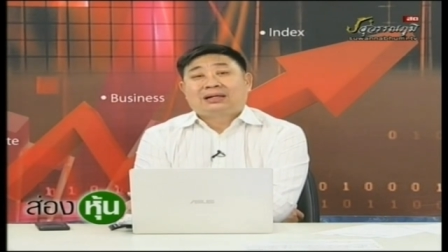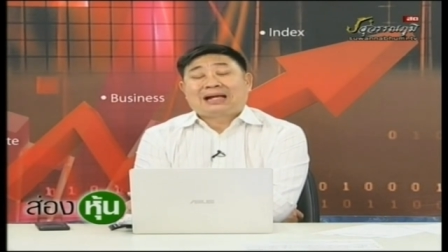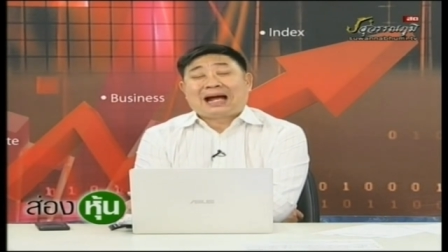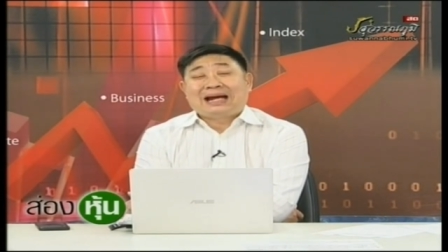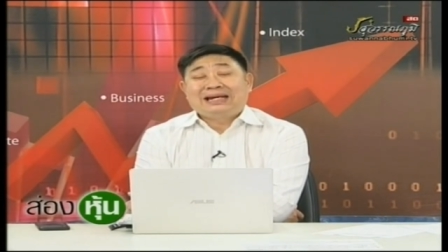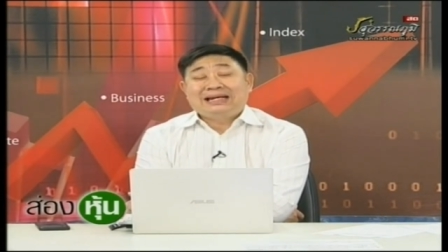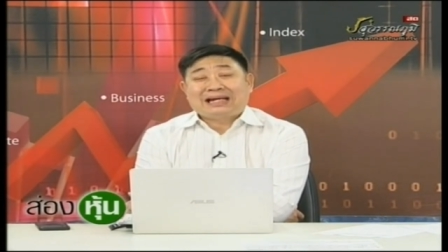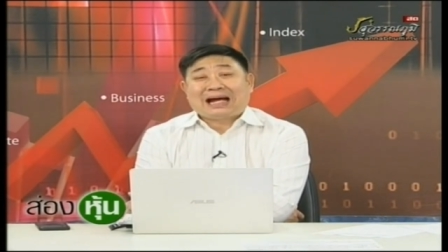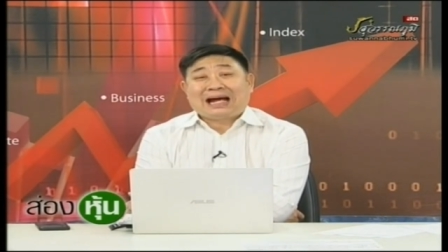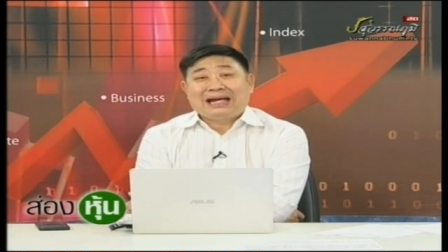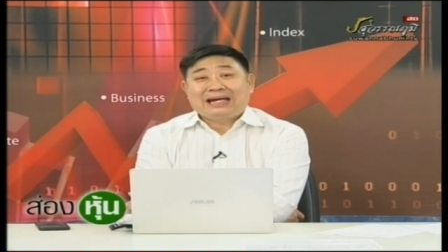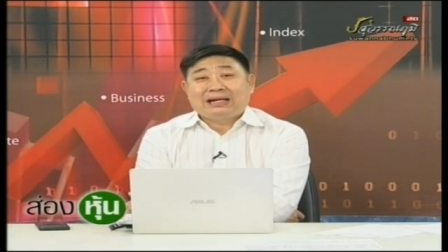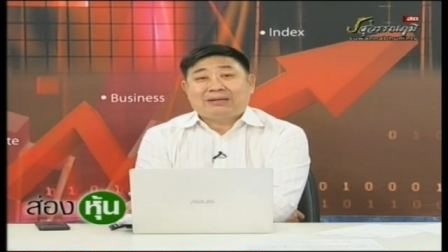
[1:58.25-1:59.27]
การที่จะ
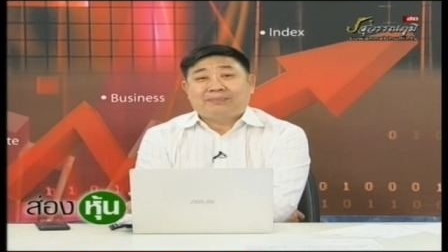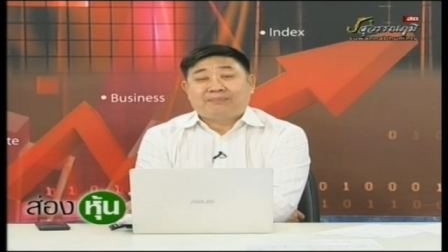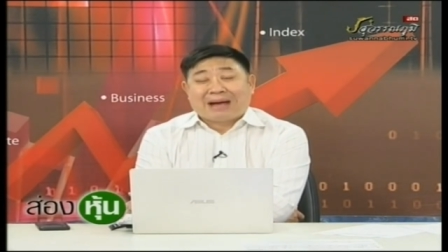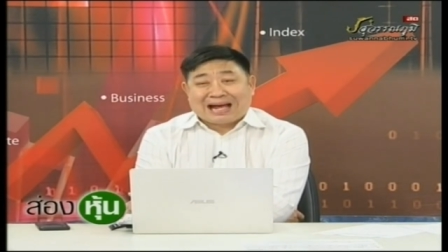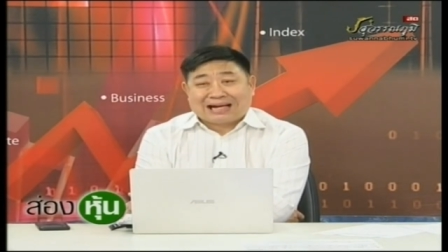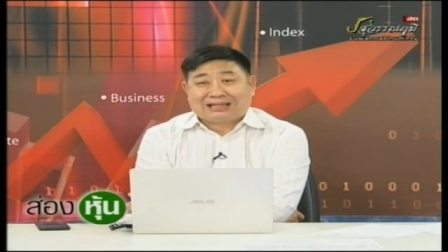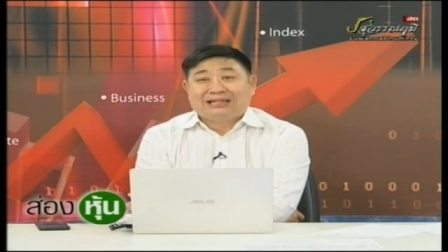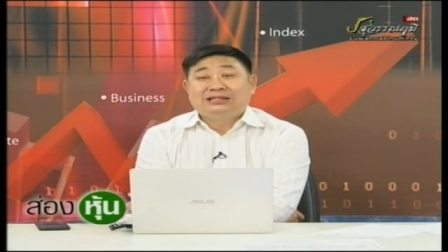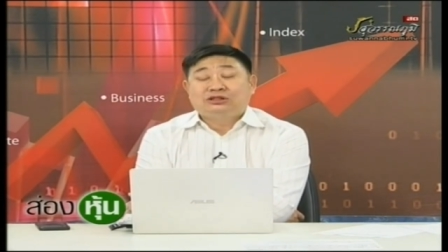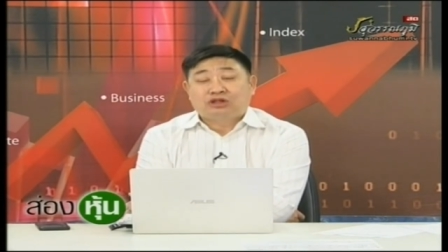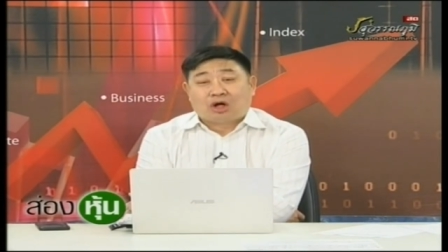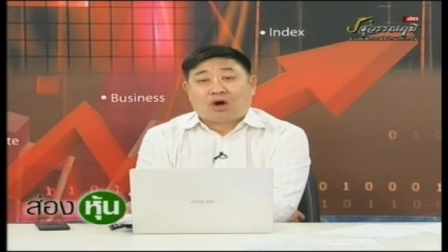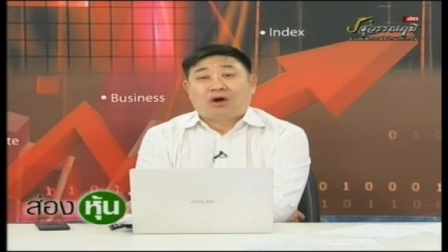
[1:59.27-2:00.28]
ให้แบกถึง
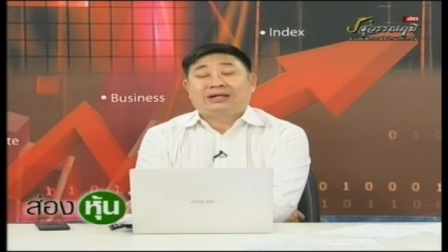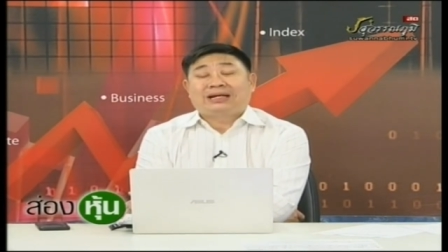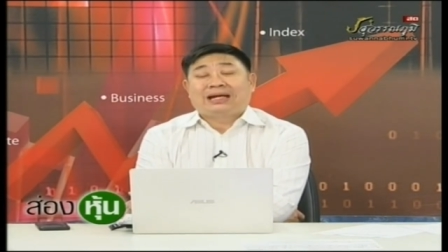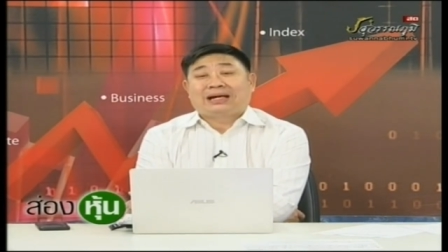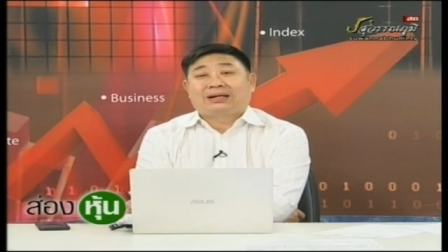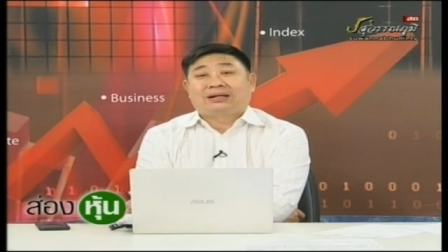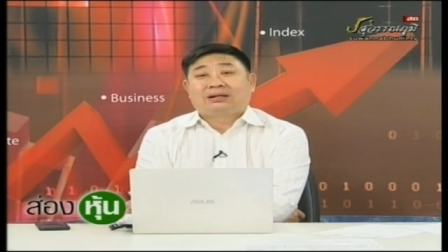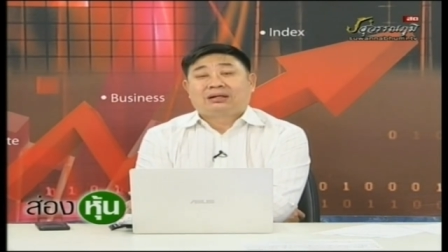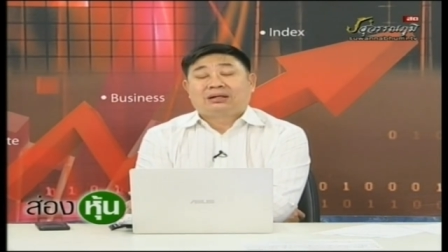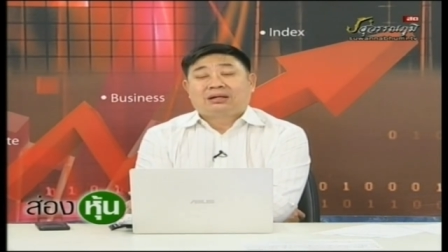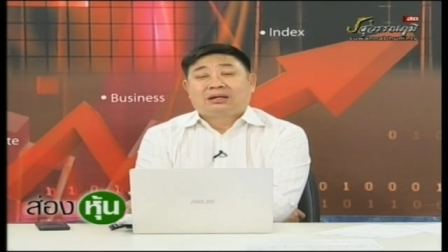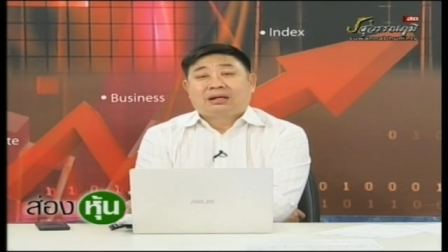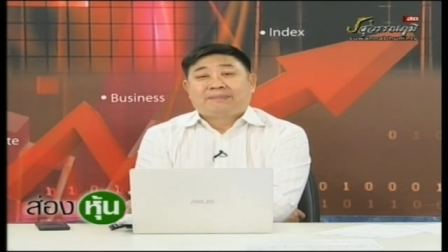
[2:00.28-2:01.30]
2เนี่ย
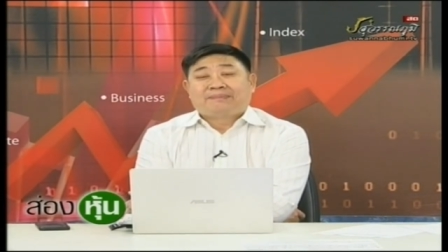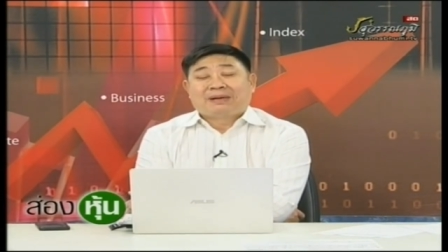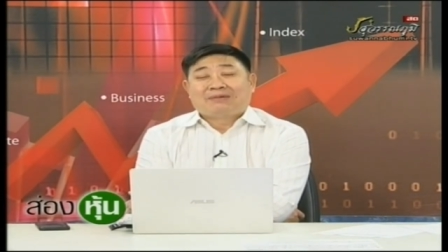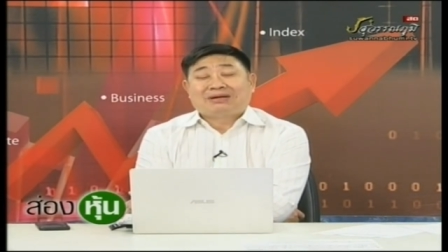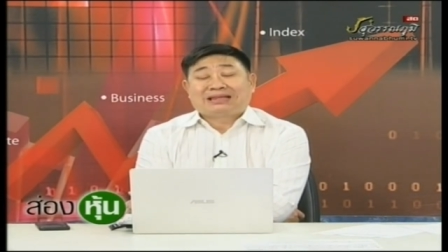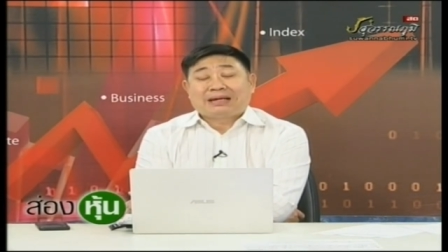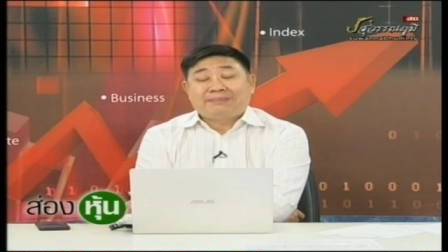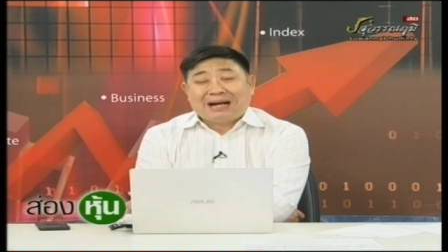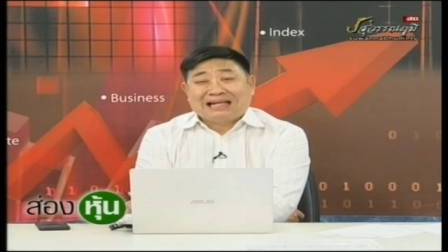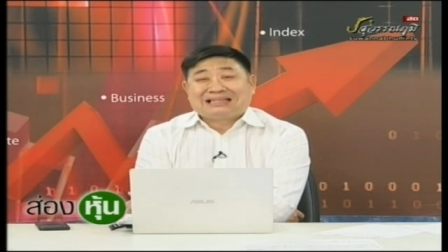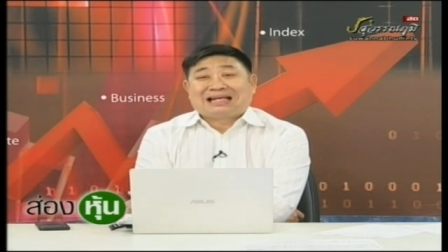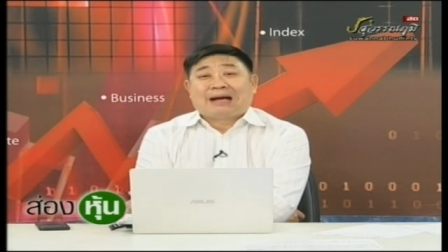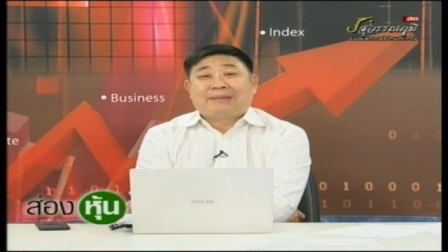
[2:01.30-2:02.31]
แปลว่าไตรมา
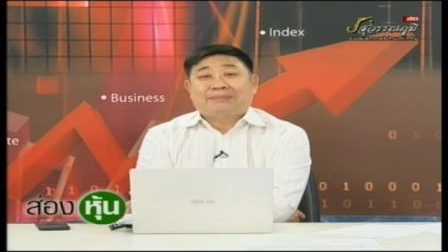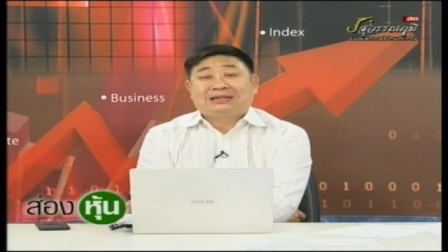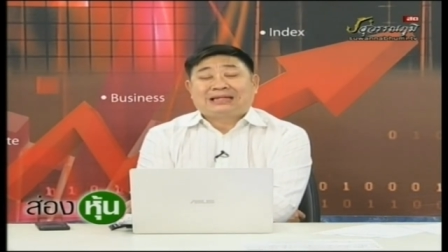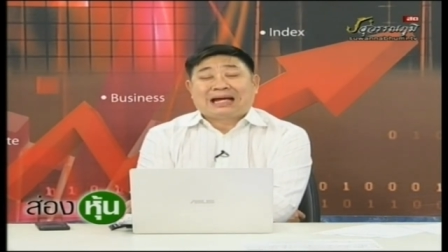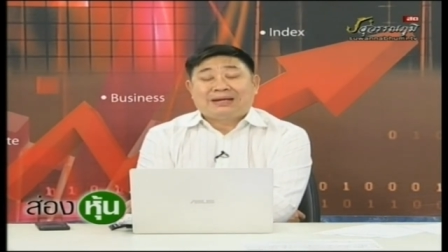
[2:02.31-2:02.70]
ส3ไตร